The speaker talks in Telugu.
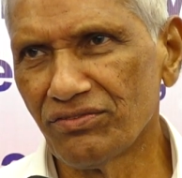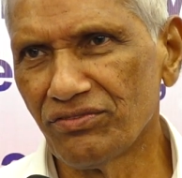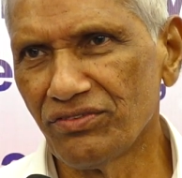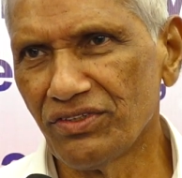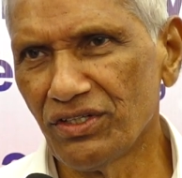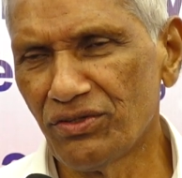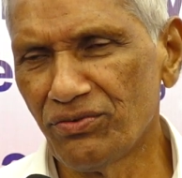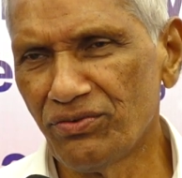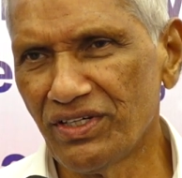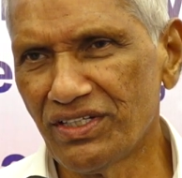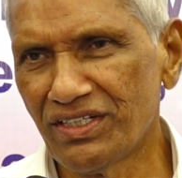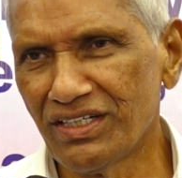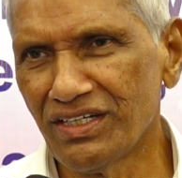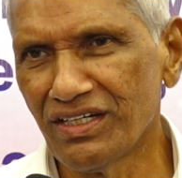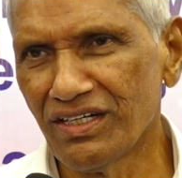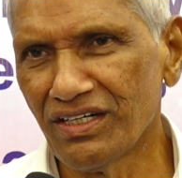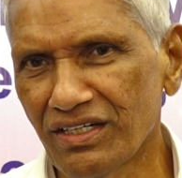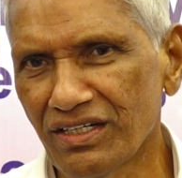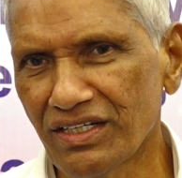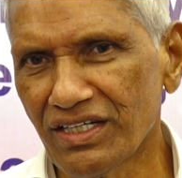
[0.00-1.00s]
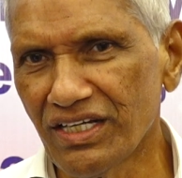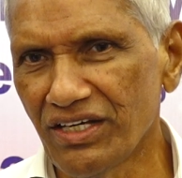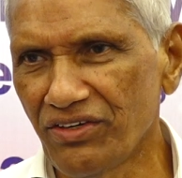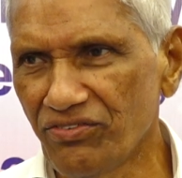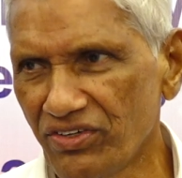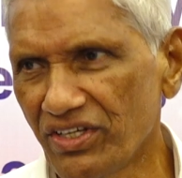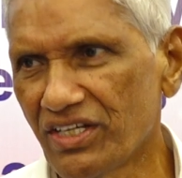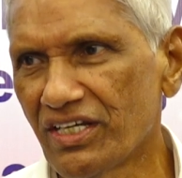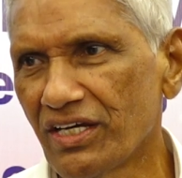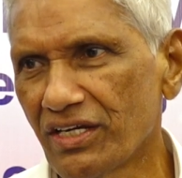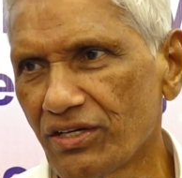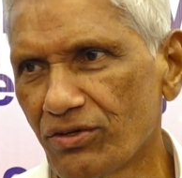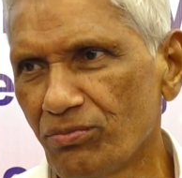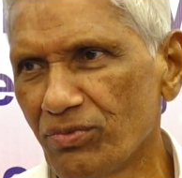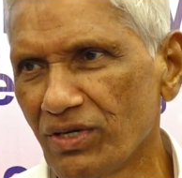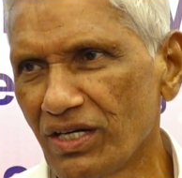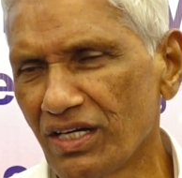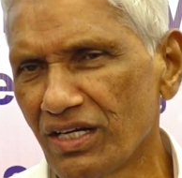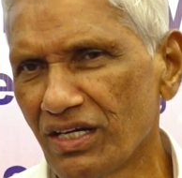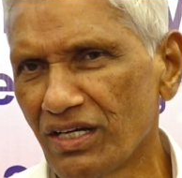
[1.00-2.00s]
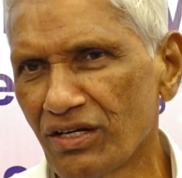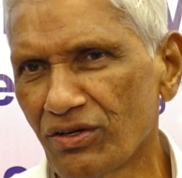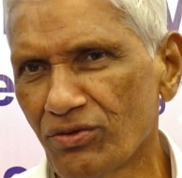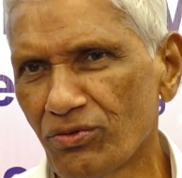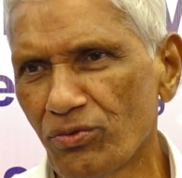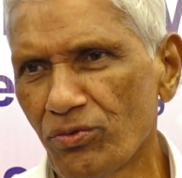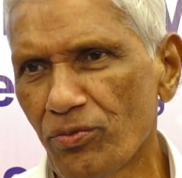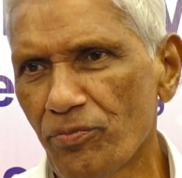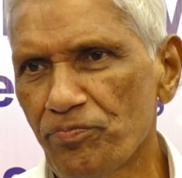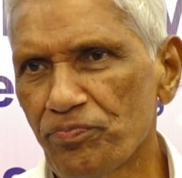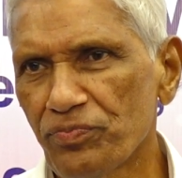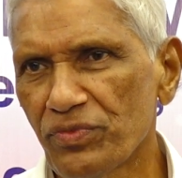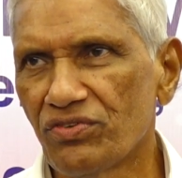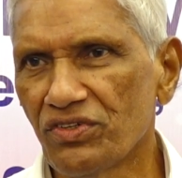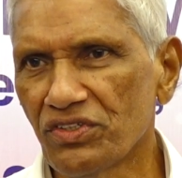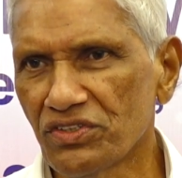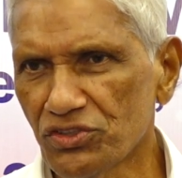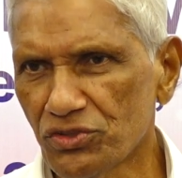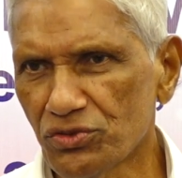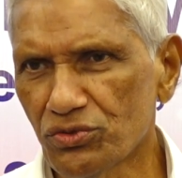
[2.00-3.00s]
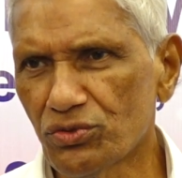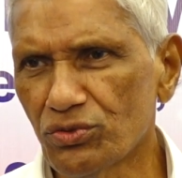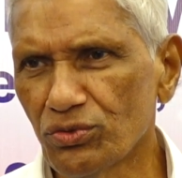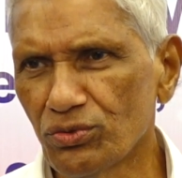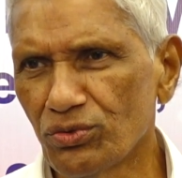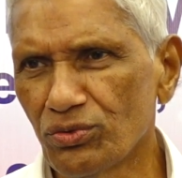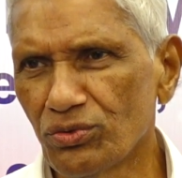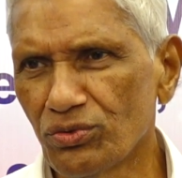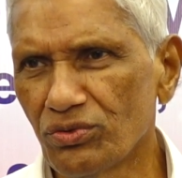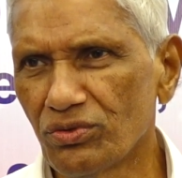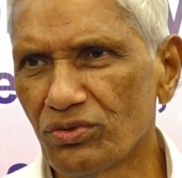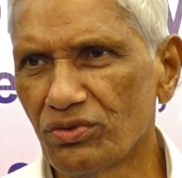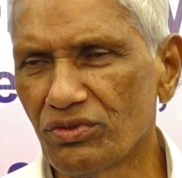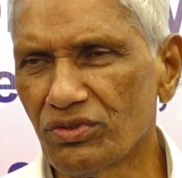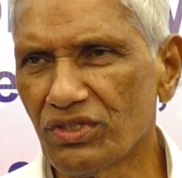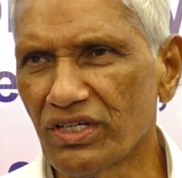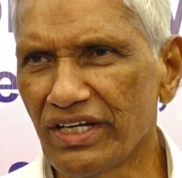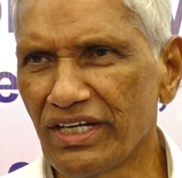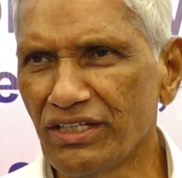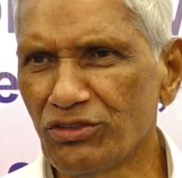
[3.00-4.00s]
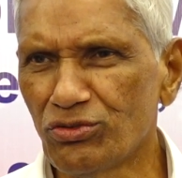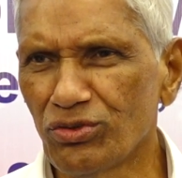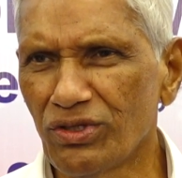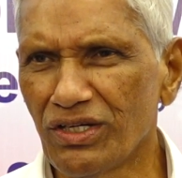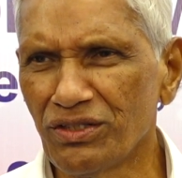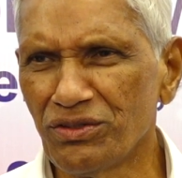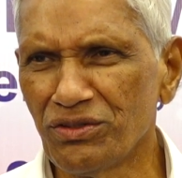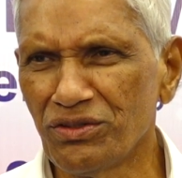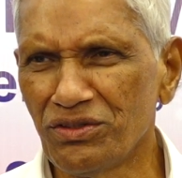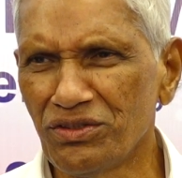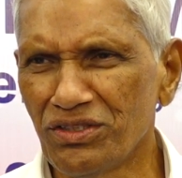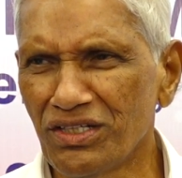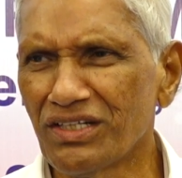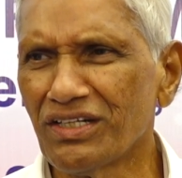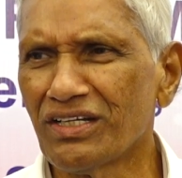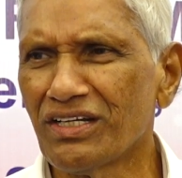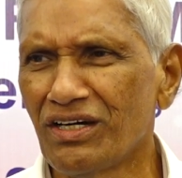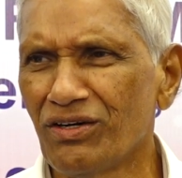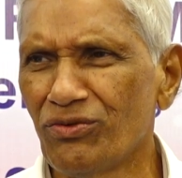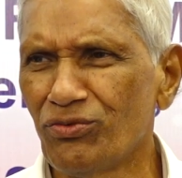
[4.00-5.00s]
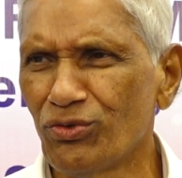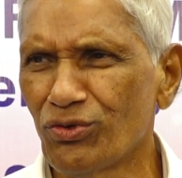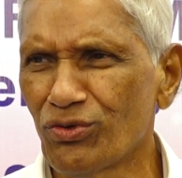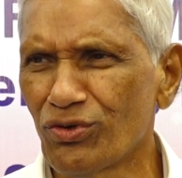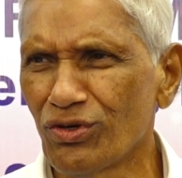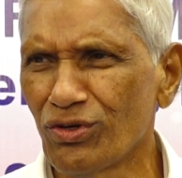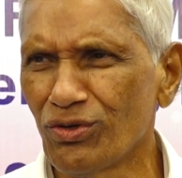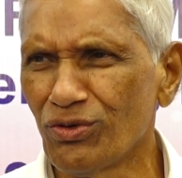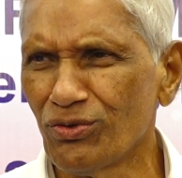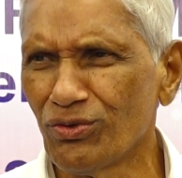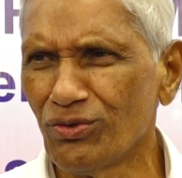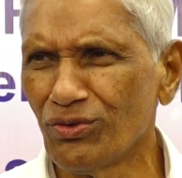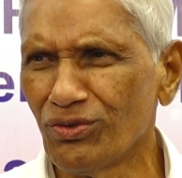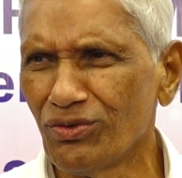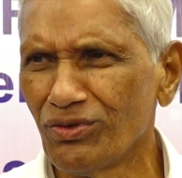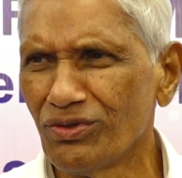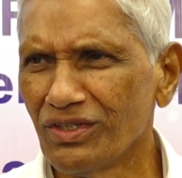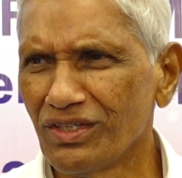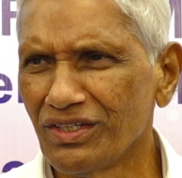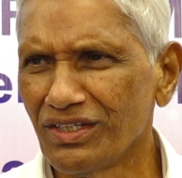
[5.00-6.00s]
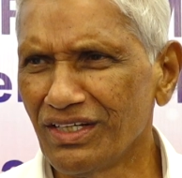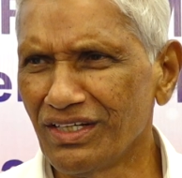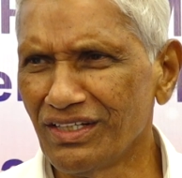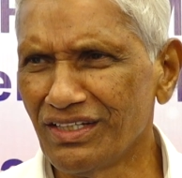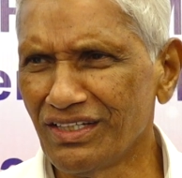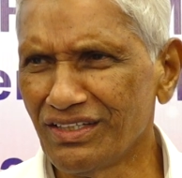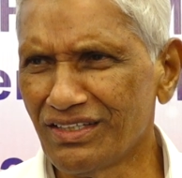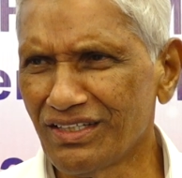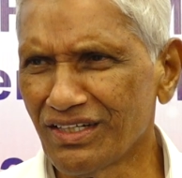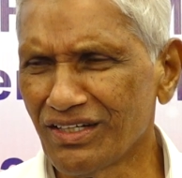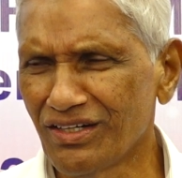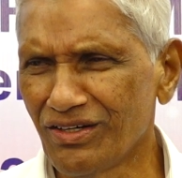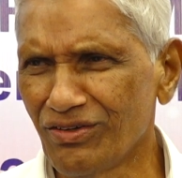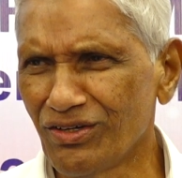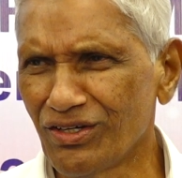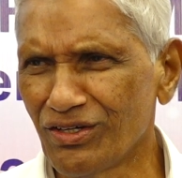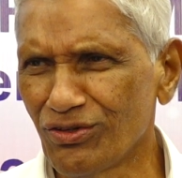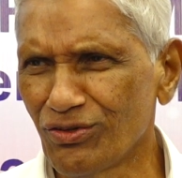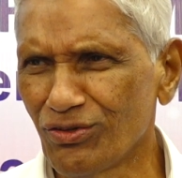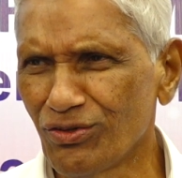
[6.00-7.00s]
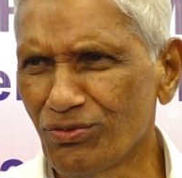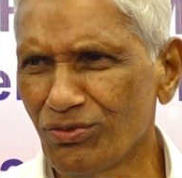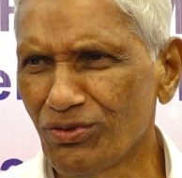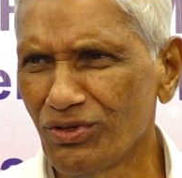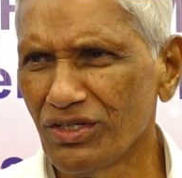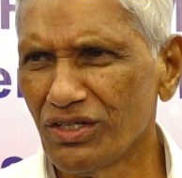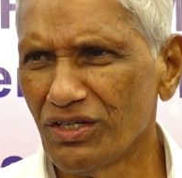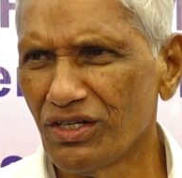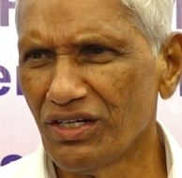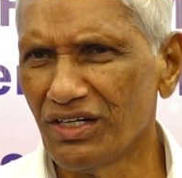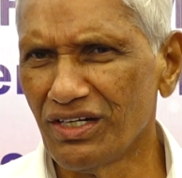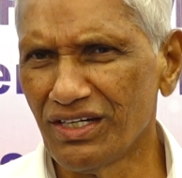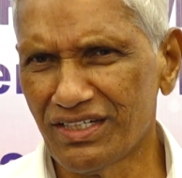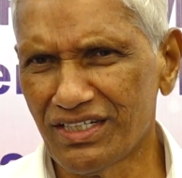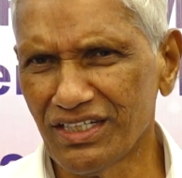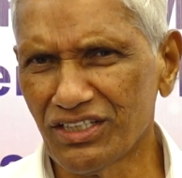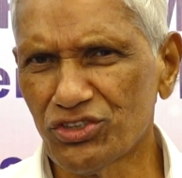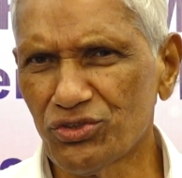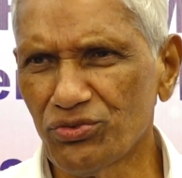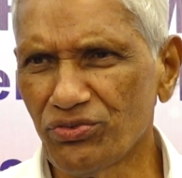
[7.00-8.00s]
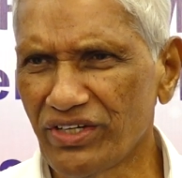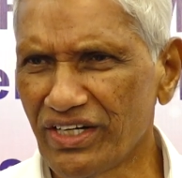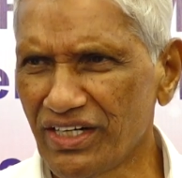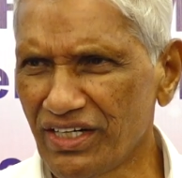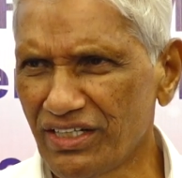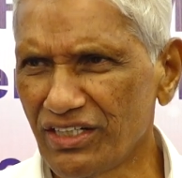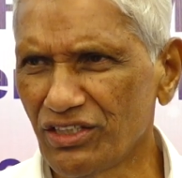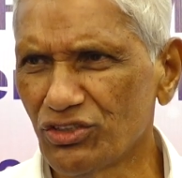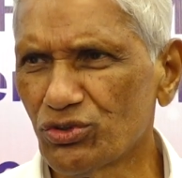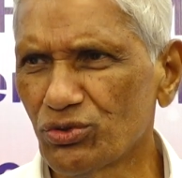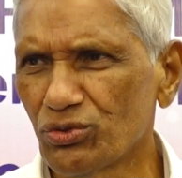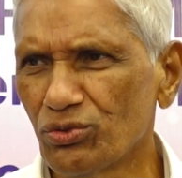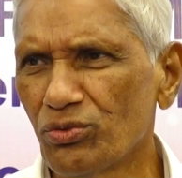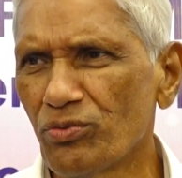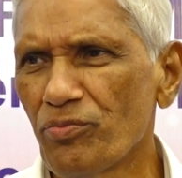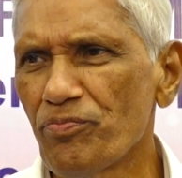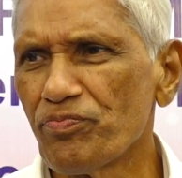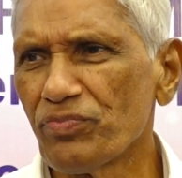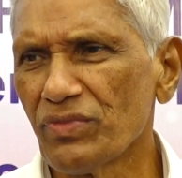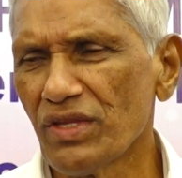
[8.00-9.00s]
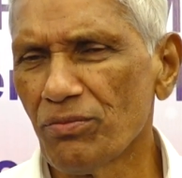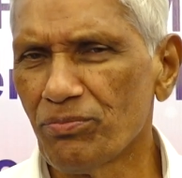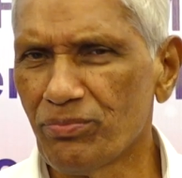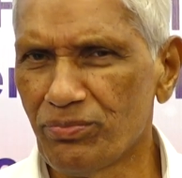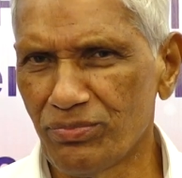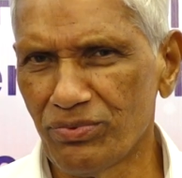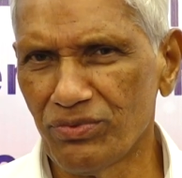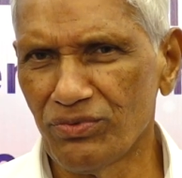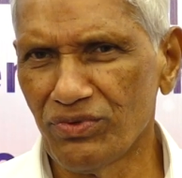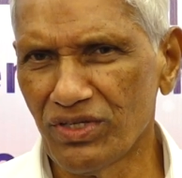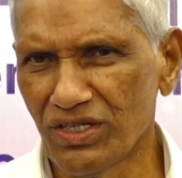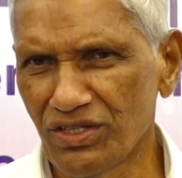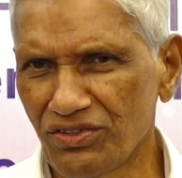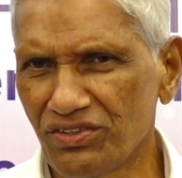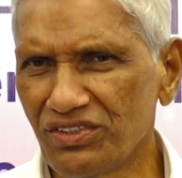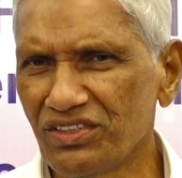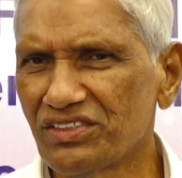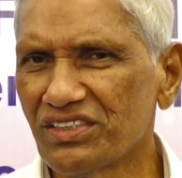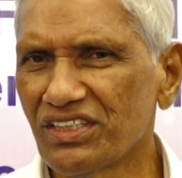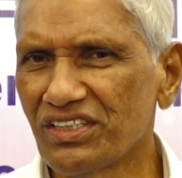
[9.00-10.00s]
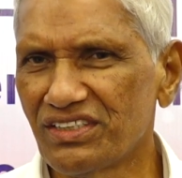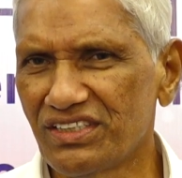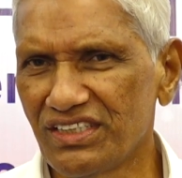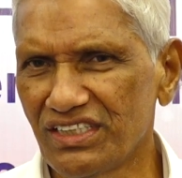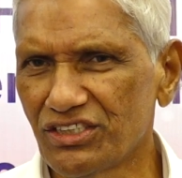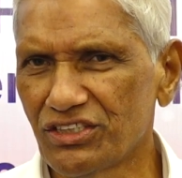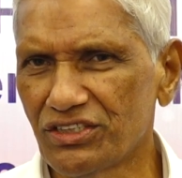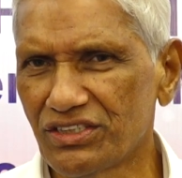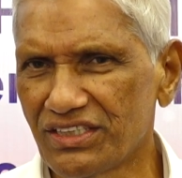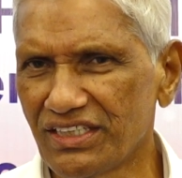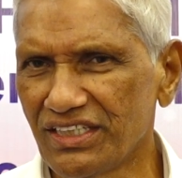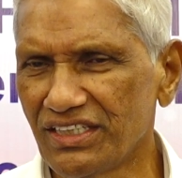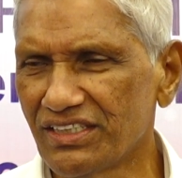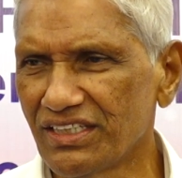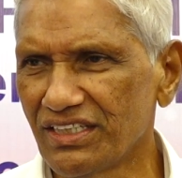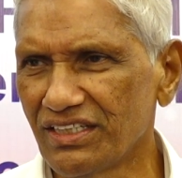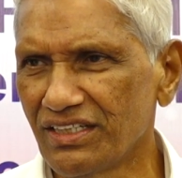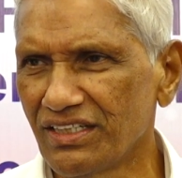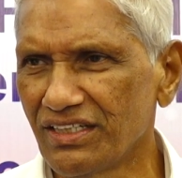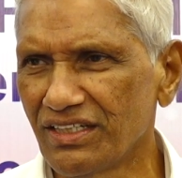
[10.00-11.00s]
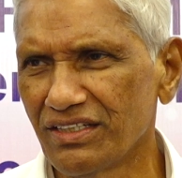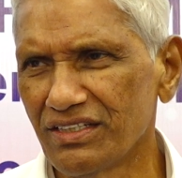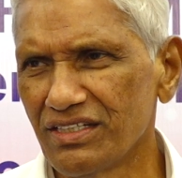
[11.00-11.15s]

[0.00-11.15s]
మీరు పెట్టిన కేవీ కేక్ మల్యాలకు ఫస్ట్ రైతులందరికీ ఆ ఊరిలో ఏదైతే కావాలనో లేటెస్ట్ వెరైటీస్ వాళ్ళు రీసెర్చ్ చేసి చేసేది